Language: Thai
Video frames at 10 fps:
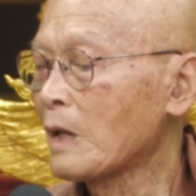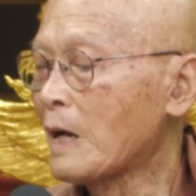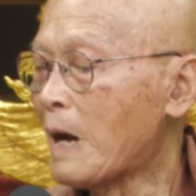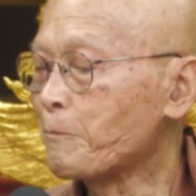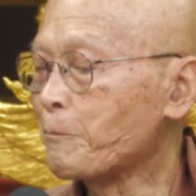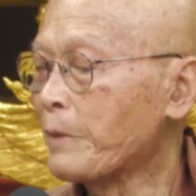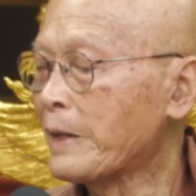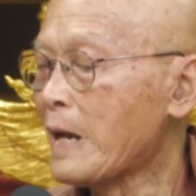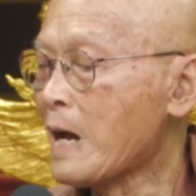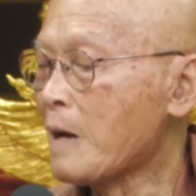อัปป
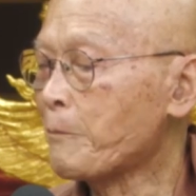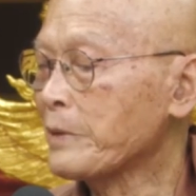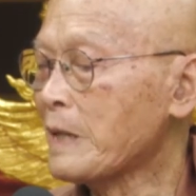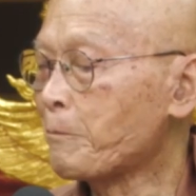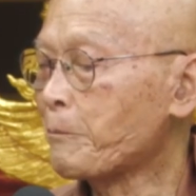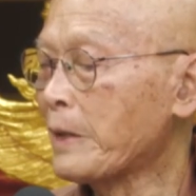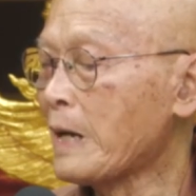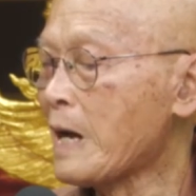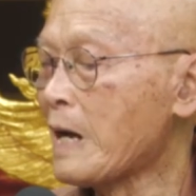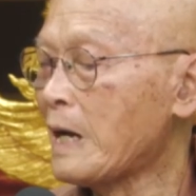นาพยัปป
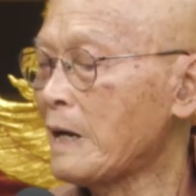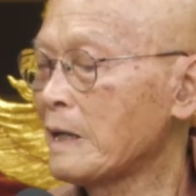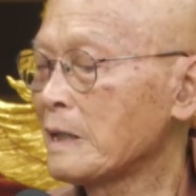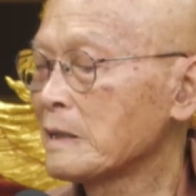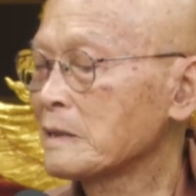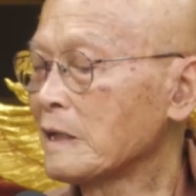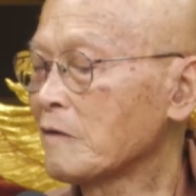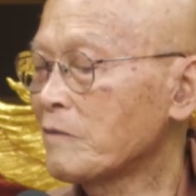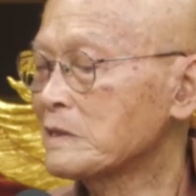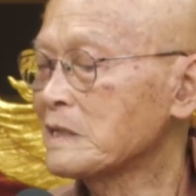นาถึง
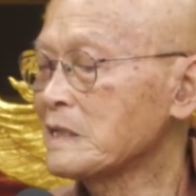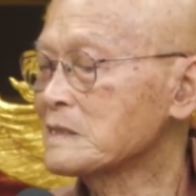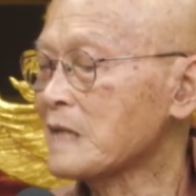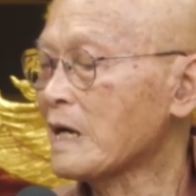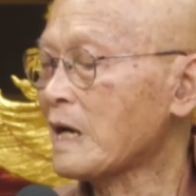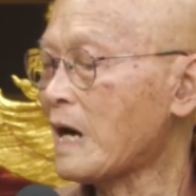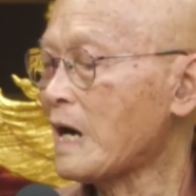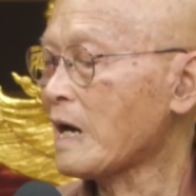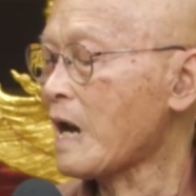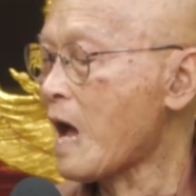วจีสังขา
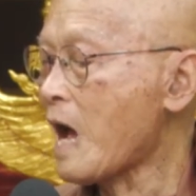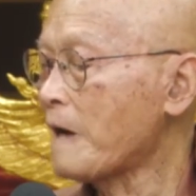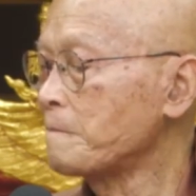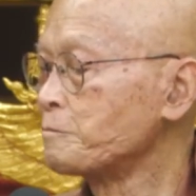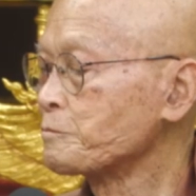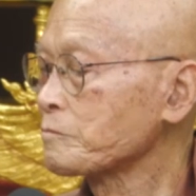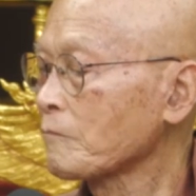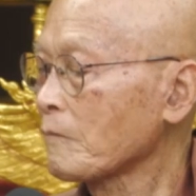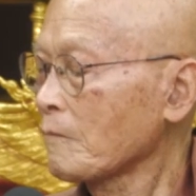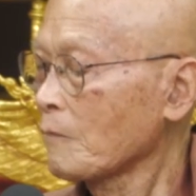รา
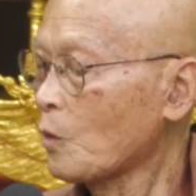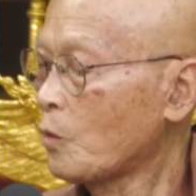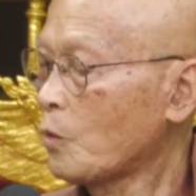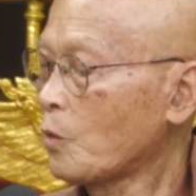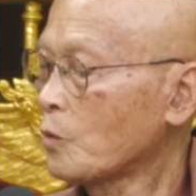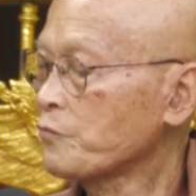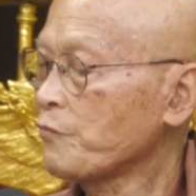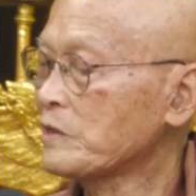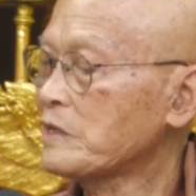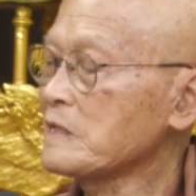โอ้โหว
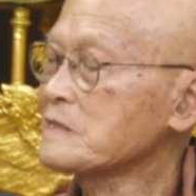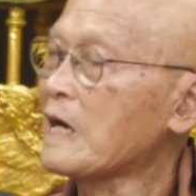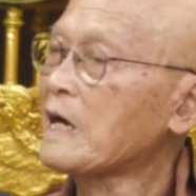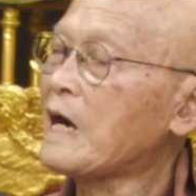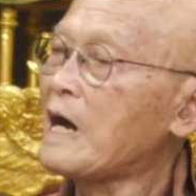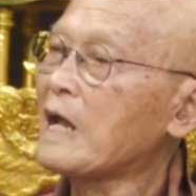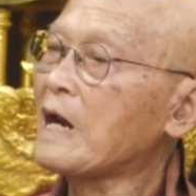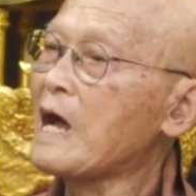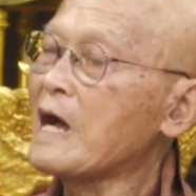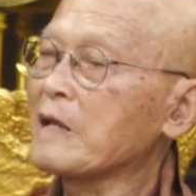จีสังขา
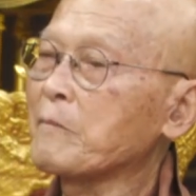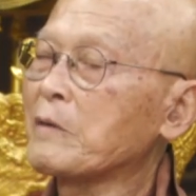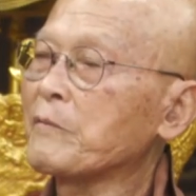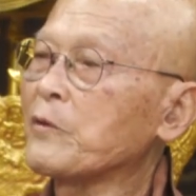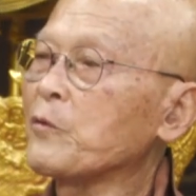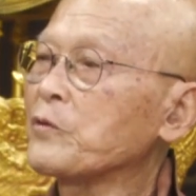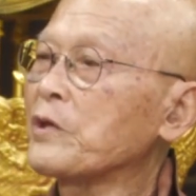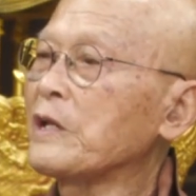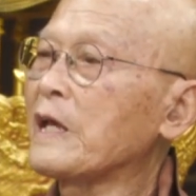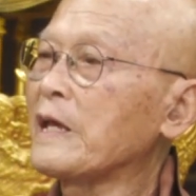ราเนี่ยมันมาอยู่ที่ใน